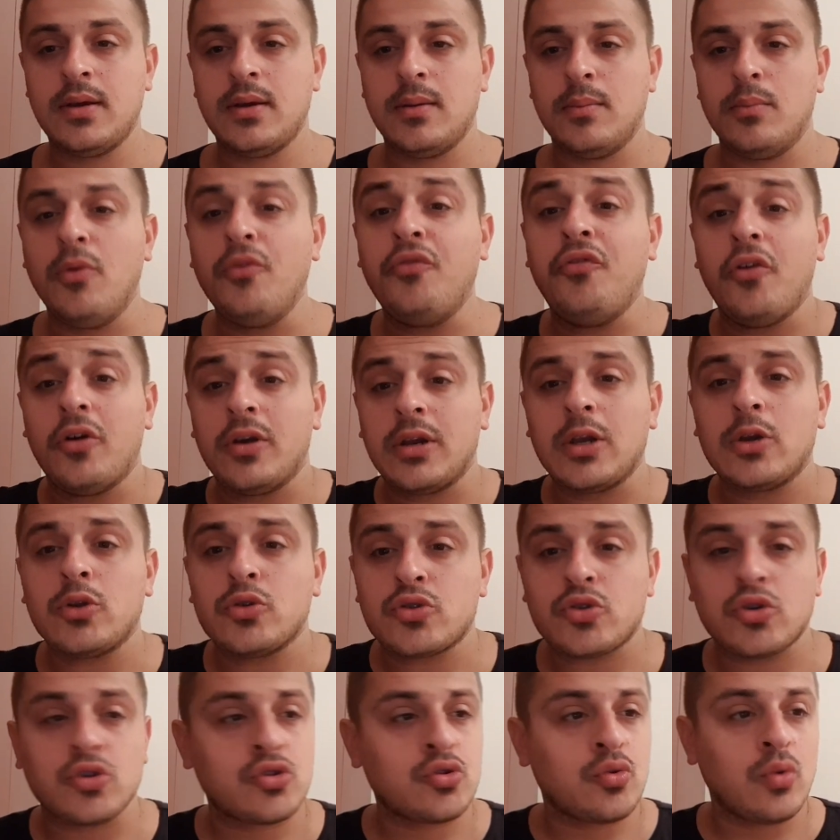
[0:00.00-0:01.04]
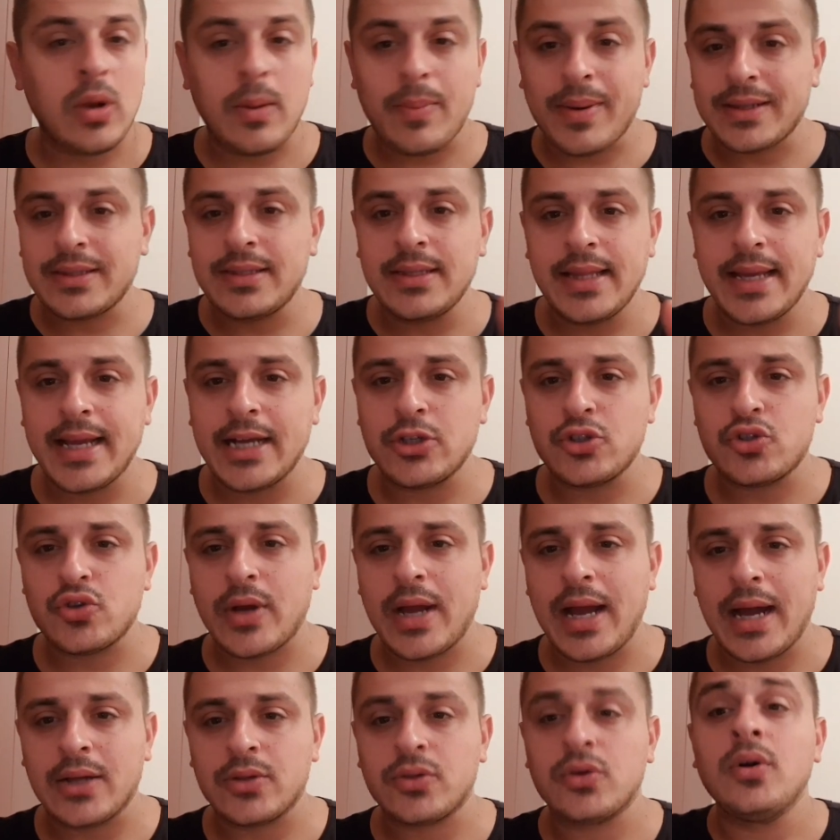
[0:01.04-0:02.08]
Buffon l'anno scorso con le partite che ha
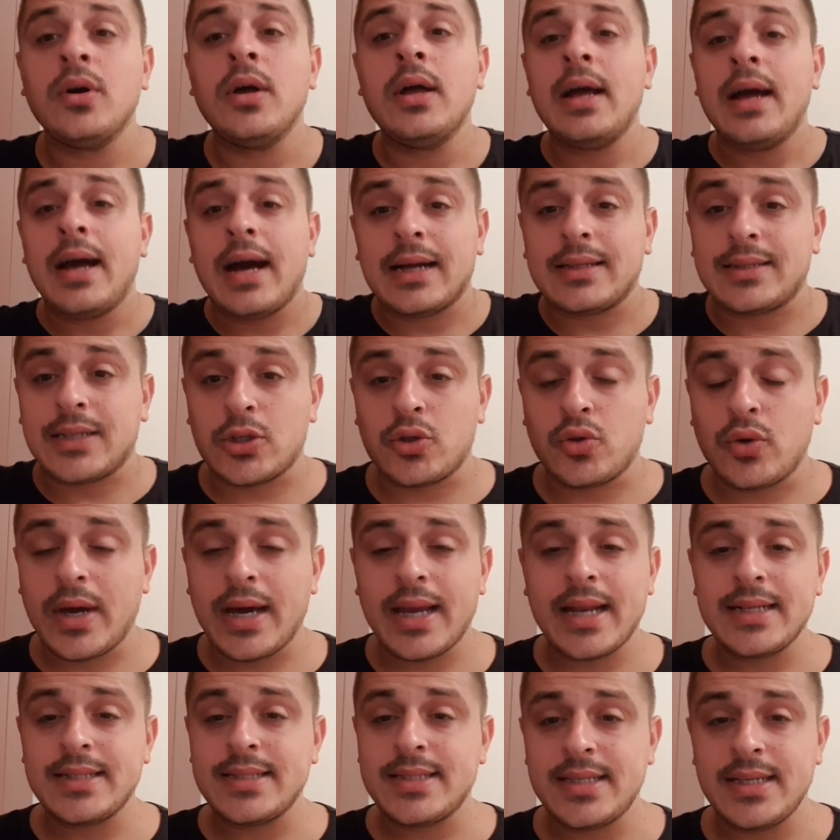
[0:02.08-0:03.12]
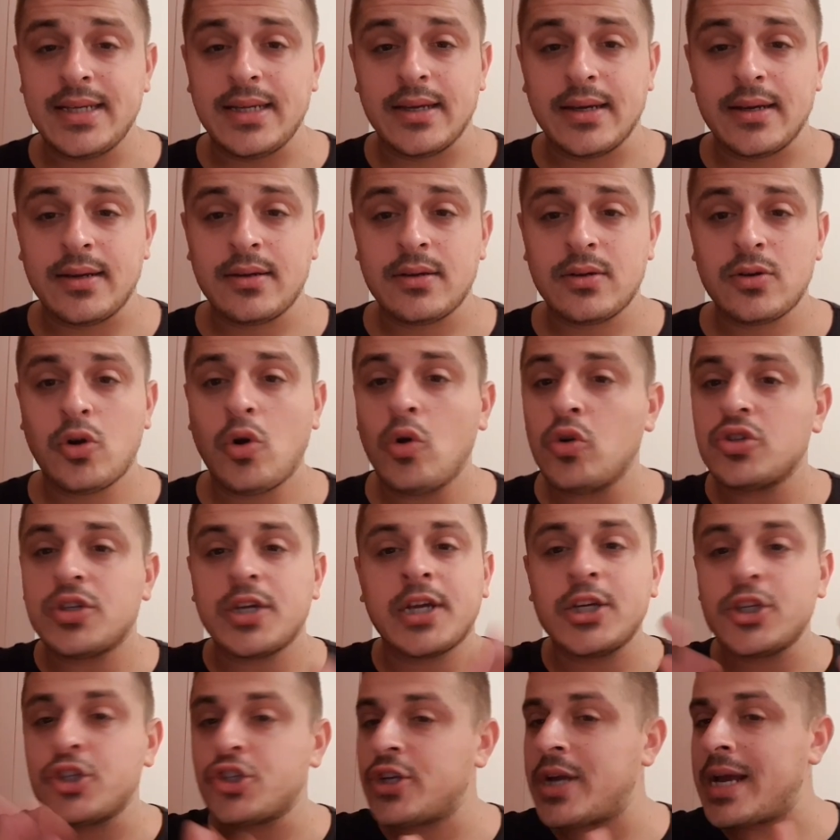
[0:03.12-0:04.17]
giocato ha dato garanzie, cose
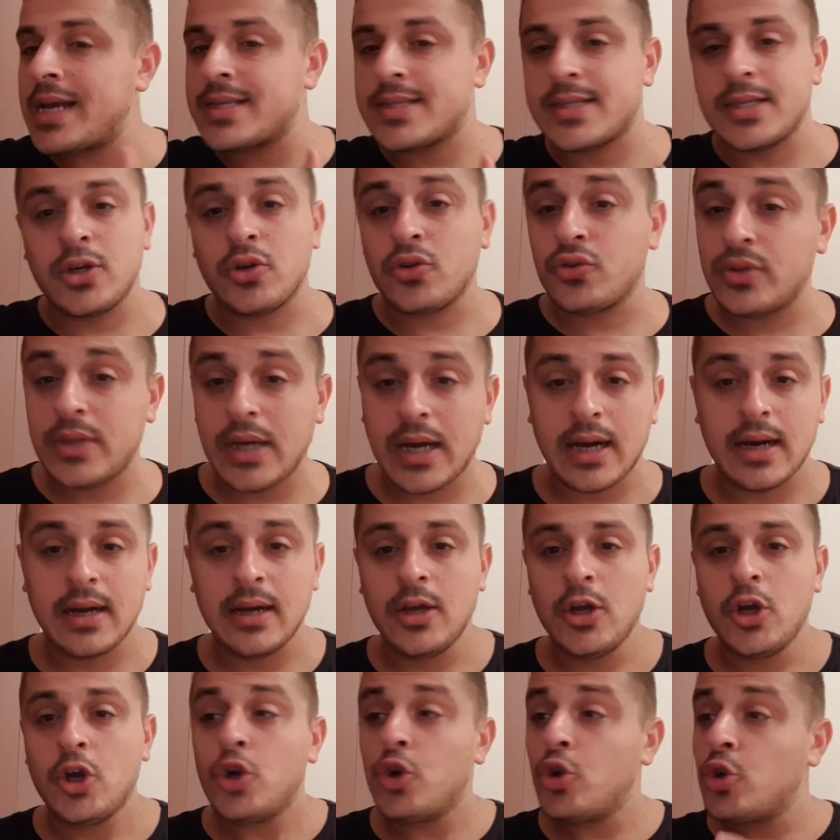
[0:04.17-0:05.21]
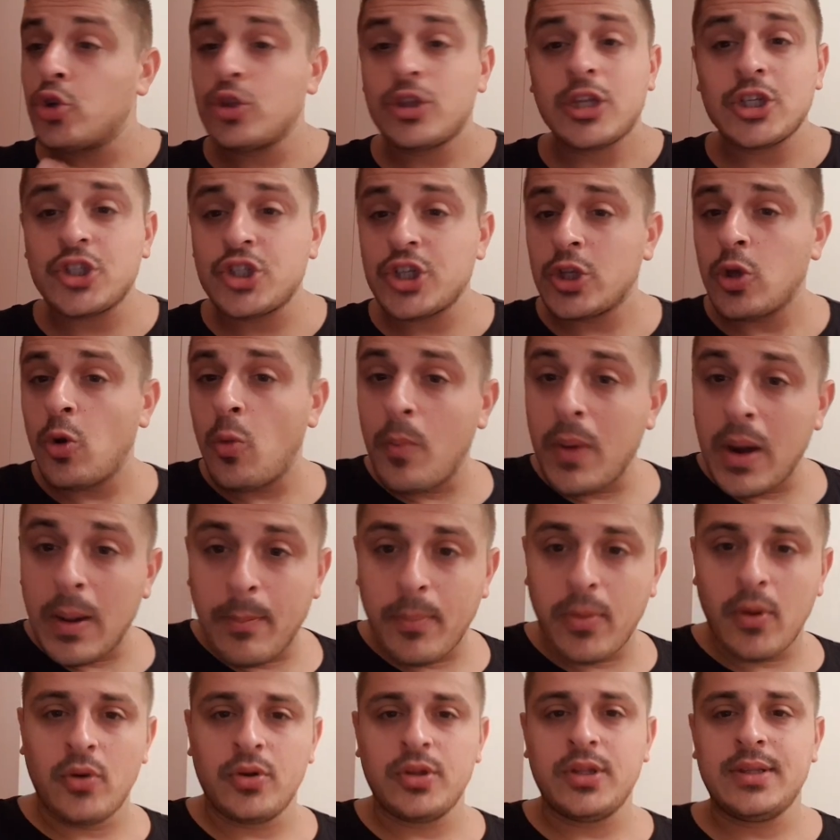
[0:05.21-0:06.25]
che Scesni non dà, non dà già da un bel
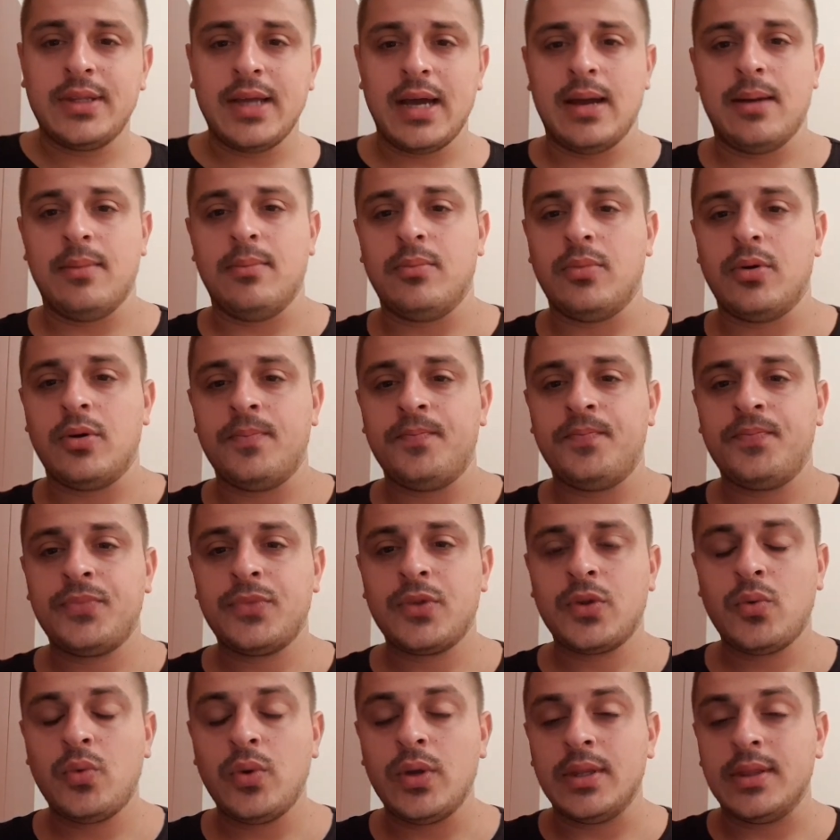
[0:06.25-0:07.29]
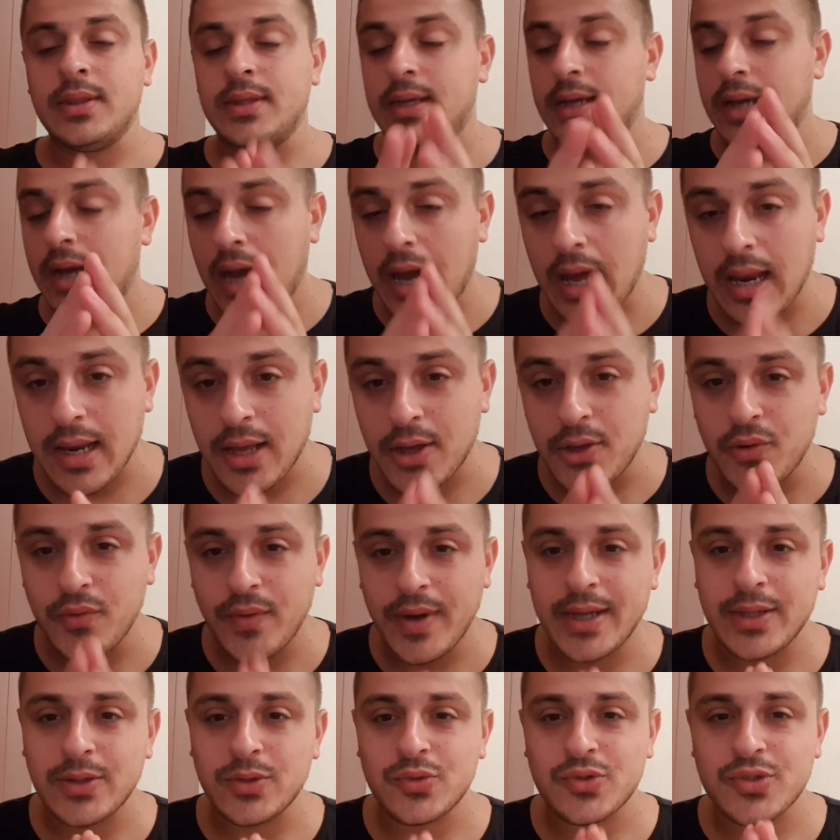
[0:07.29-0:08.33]
po' di tempo. Quindi alla
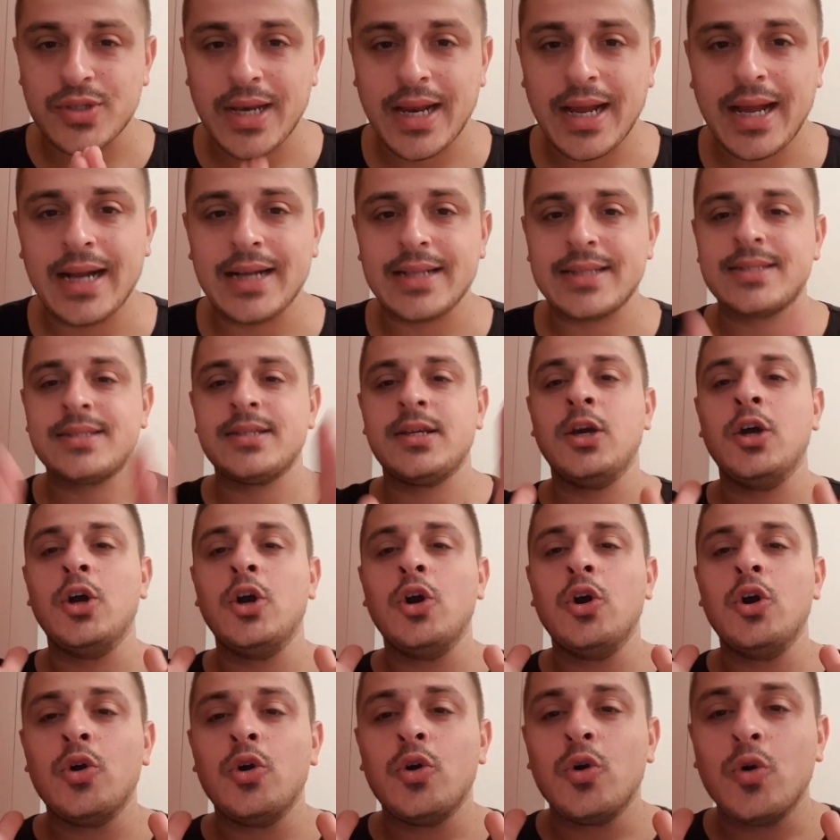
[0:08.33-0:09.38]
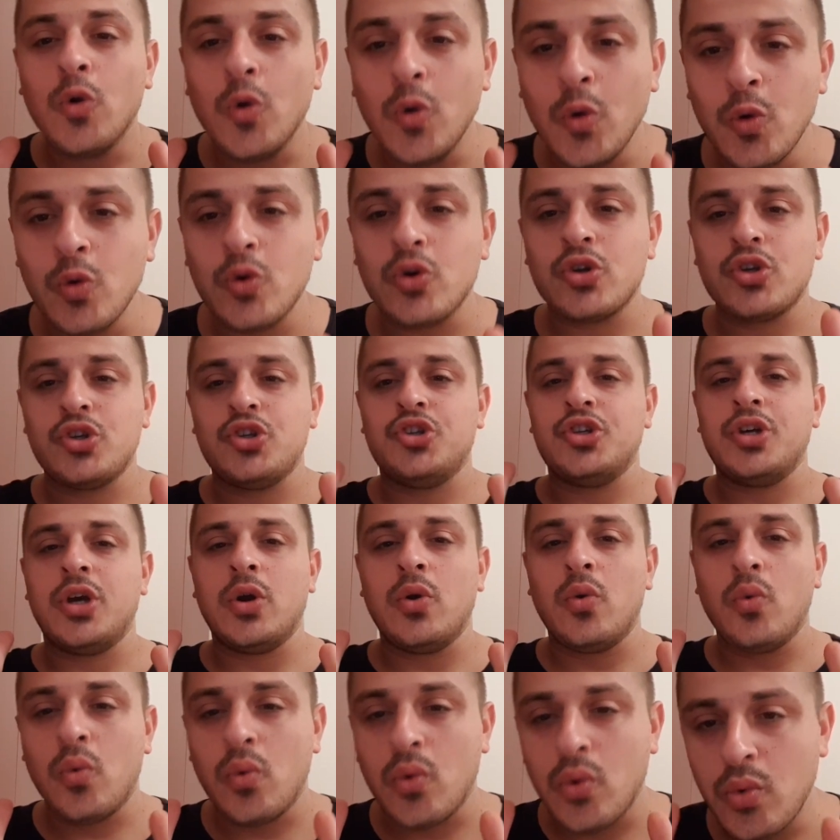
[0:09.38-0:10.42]
Juventus, ragazzi, urge
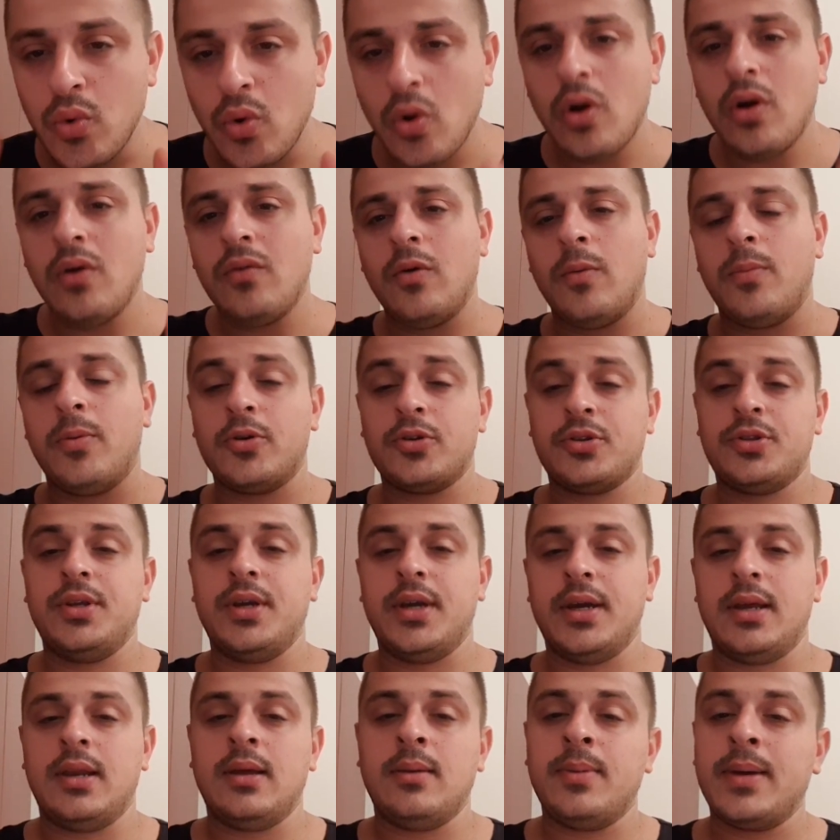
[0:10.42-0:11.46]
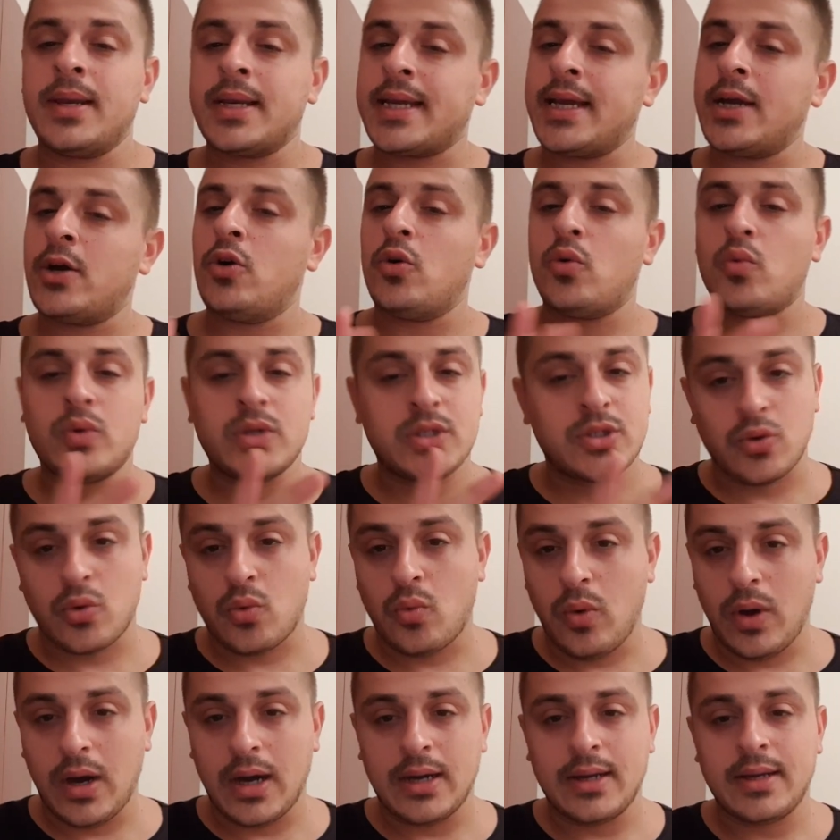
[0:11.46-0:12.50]
un nuovo portiere, perché con questo
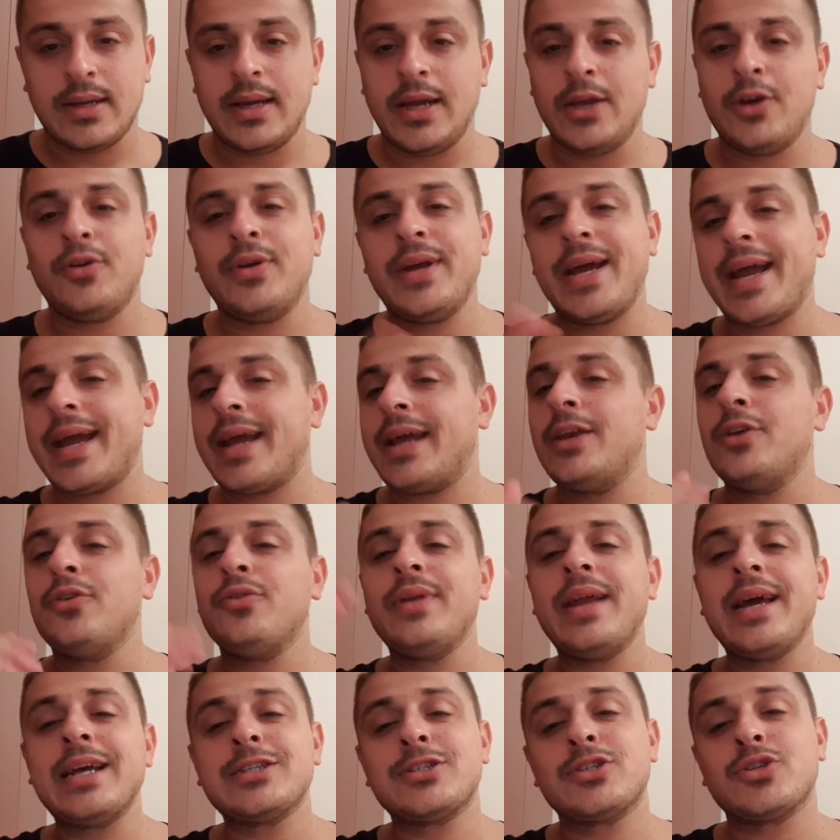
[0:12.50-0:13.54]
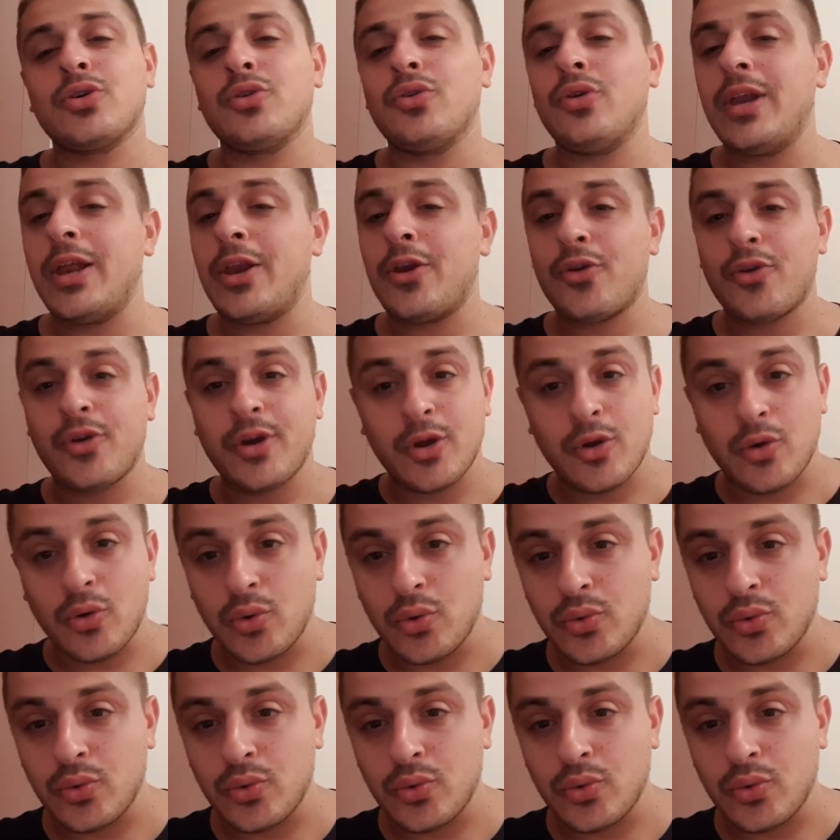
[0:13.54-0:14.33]
qua, e non è, non è solo l'errore con